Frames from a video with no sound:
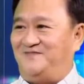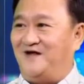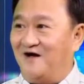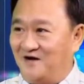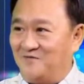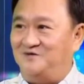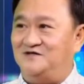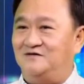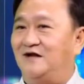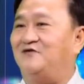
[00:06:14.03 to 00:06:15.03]
đó là một
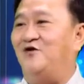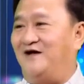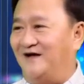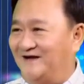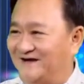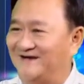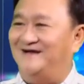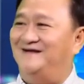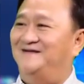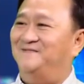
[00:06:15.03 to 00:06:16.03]
sự lách luật
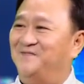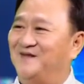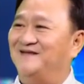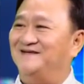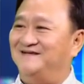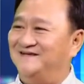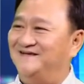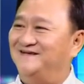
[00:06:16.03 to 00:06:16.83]
uh-huh.